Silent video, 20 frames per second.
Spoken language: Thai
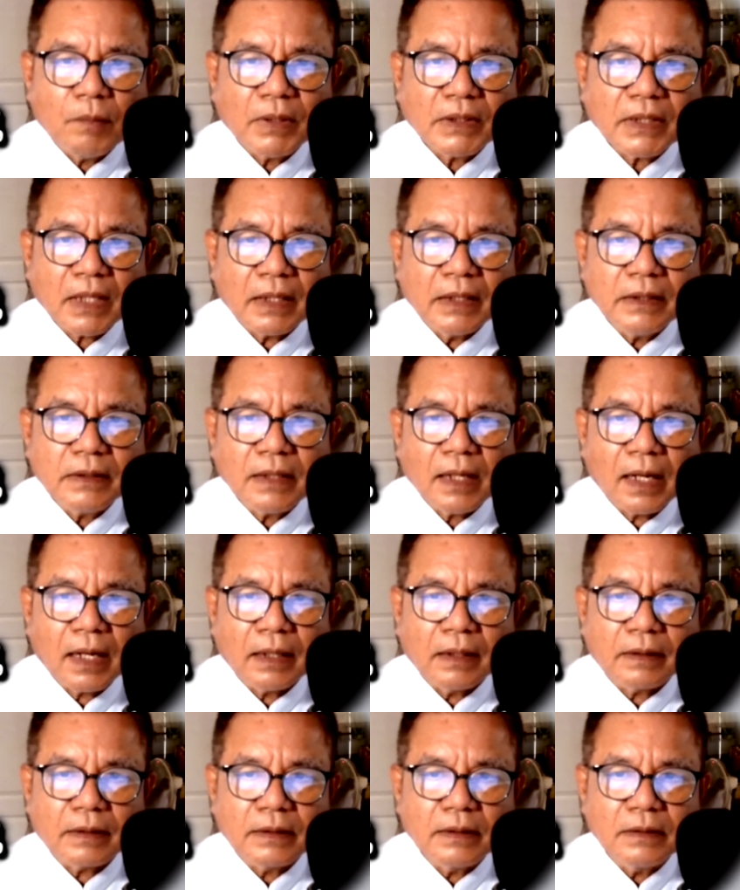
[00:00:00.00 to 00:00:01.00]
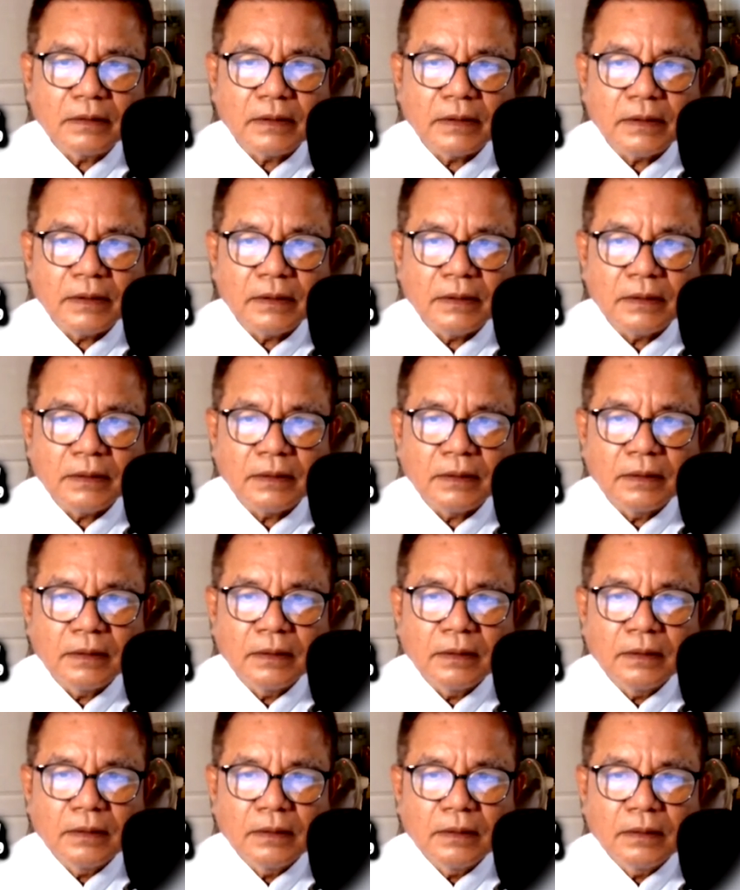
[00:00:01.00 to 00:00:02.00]
อมตะนิทานเรื่องนี้
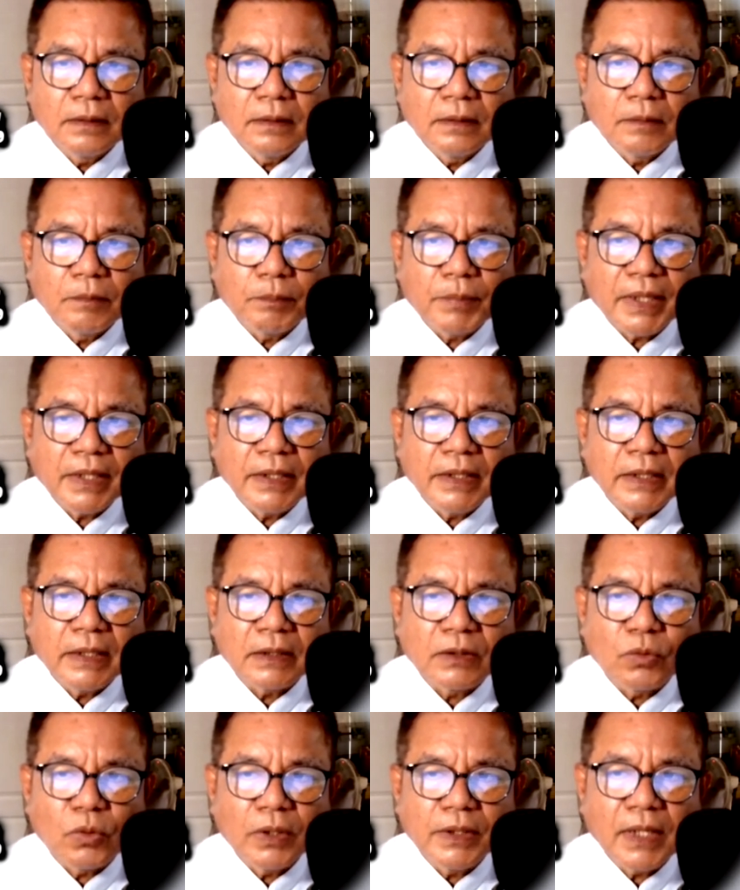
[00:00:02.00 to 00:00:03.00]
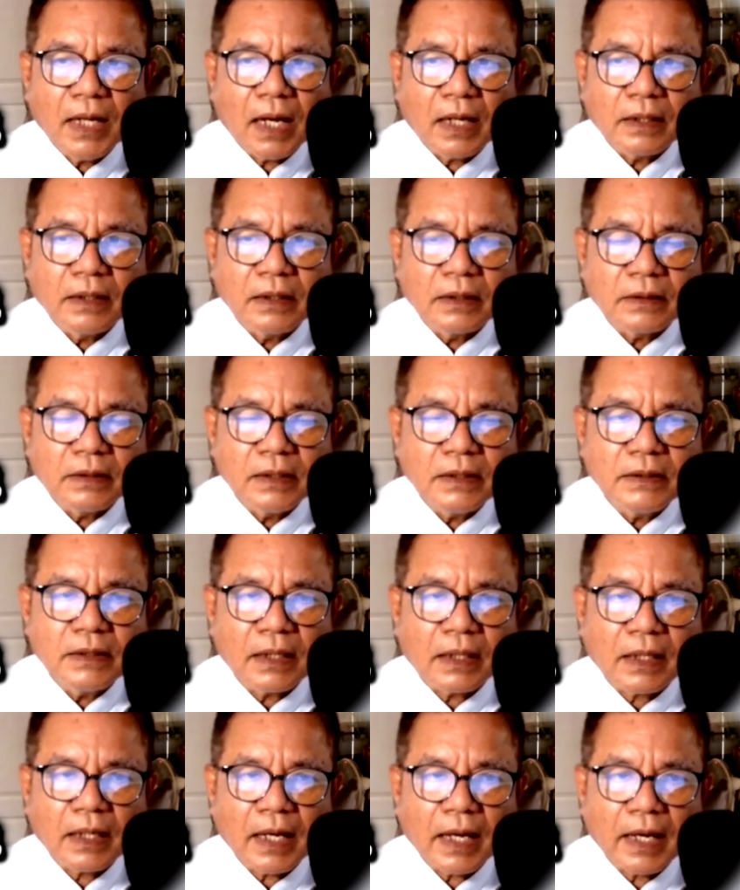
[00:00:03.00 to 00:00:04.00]
เป็นอีกตัวอย่างหนึ่งที่
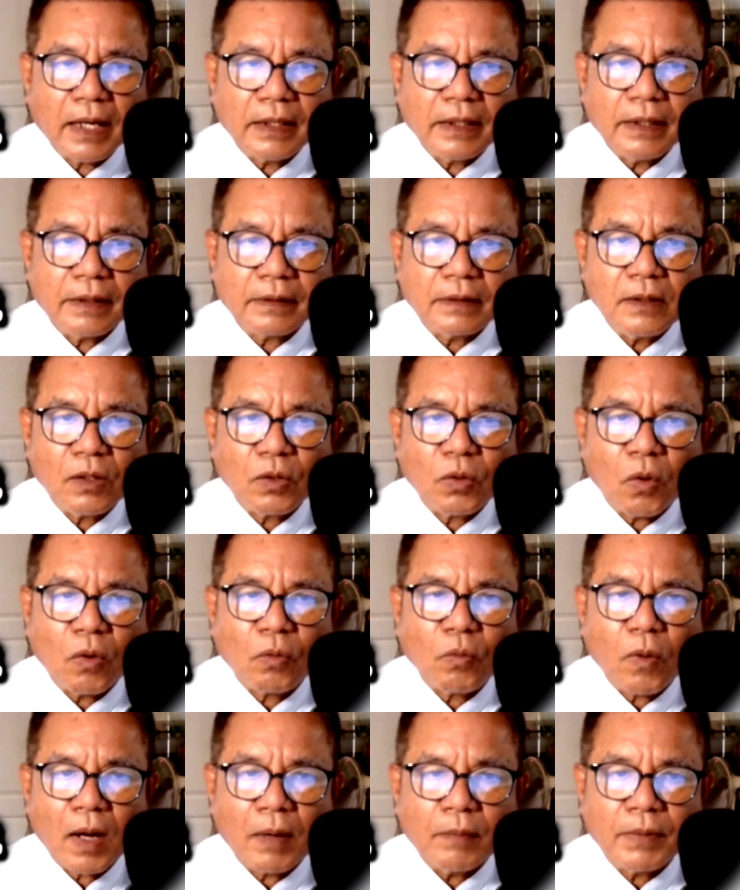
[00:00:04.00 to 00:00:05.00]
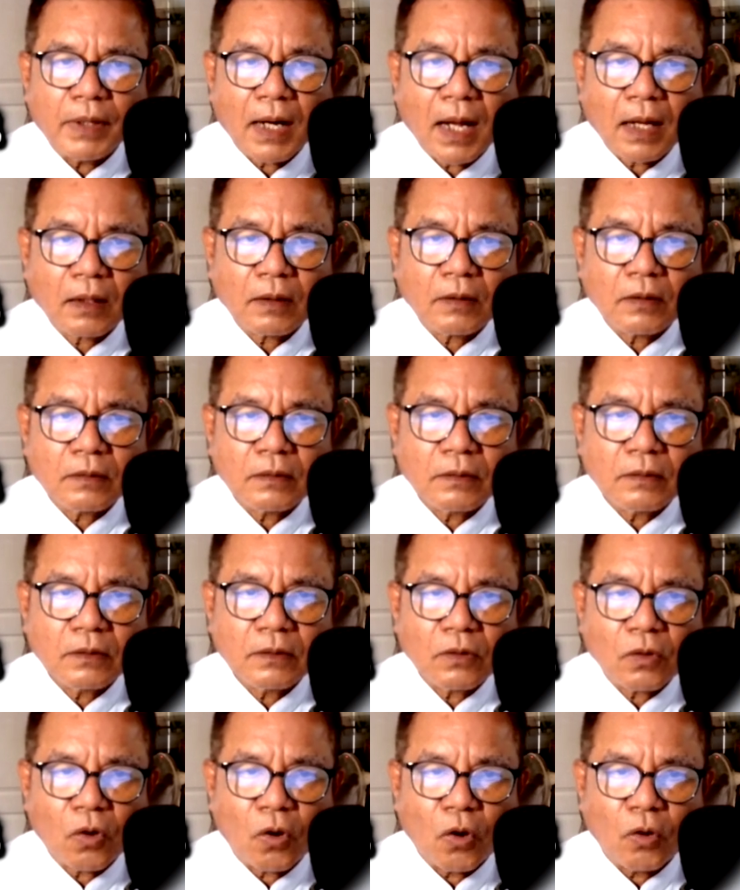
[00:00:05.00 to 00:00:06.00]
จะแก้ในเรื่องของความรัก
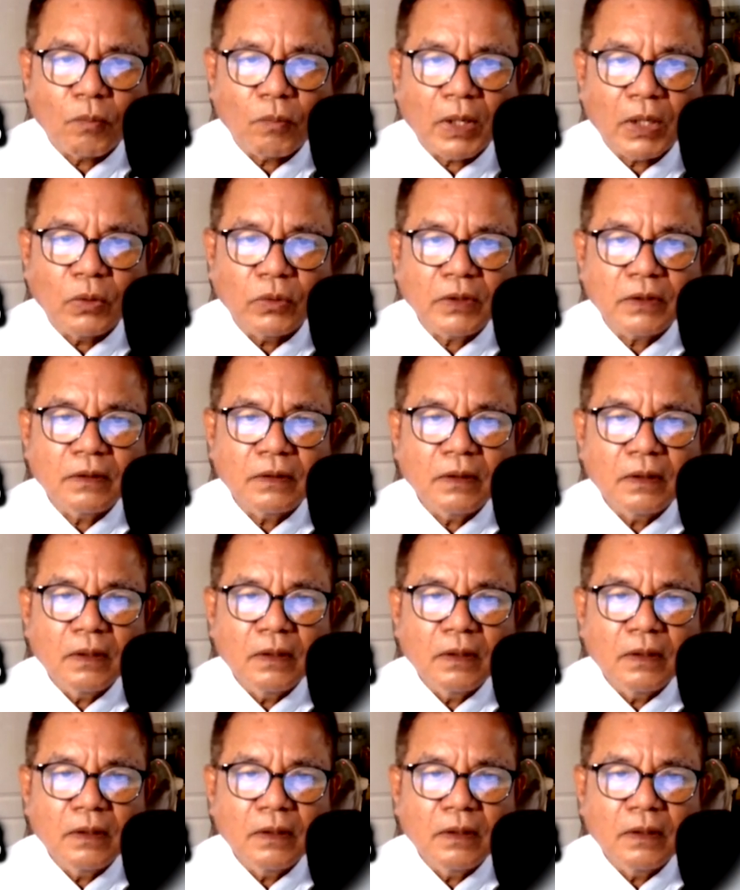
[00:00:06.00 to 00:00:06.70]
ของมนุษย์